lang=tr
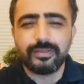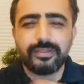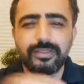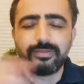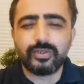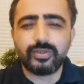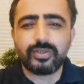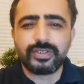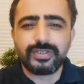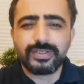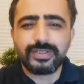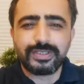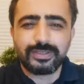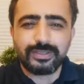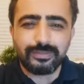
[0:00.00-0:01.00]

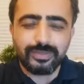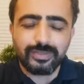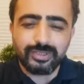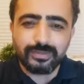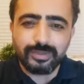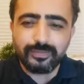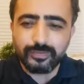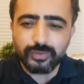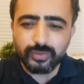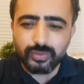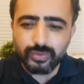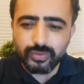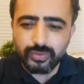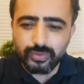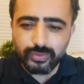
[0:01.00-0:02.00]
demokrasi dediğimiz zaman,
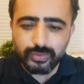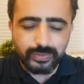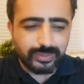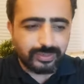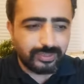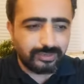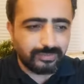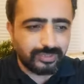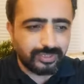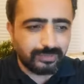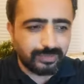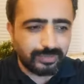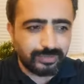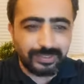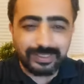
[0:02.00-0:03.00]
özgürlük dediğimiz
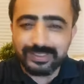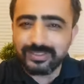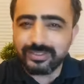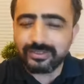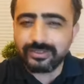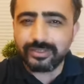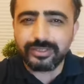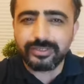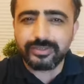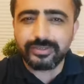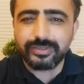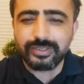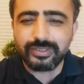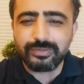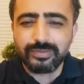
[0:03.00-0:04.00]
zaman, insan hakları
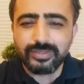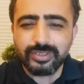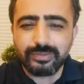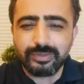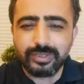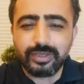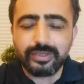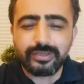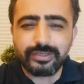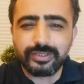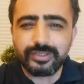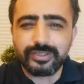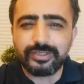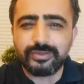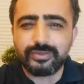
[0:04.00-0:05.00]
dediğimiz zaman akla
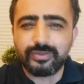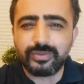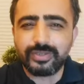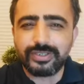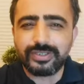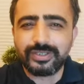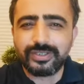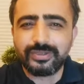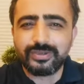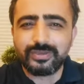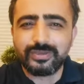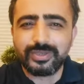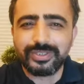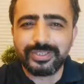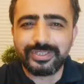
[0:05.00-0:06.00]
gelen ülkeler hangi
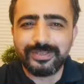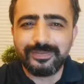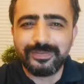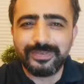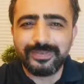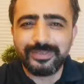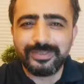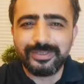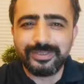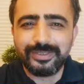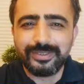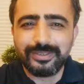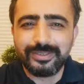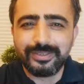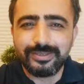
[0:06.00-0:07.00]
ülkeler?
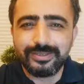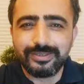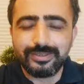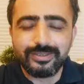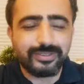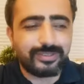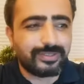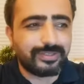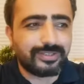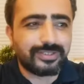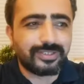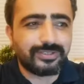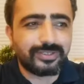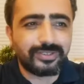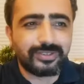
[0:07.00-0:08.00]
işte
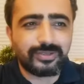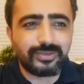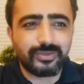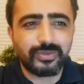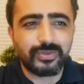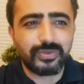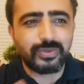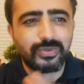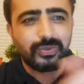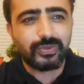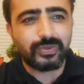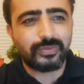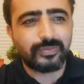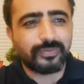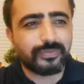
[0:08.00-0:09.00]
insanlara
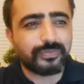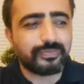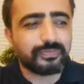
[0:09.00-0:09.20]
özgürlüğün,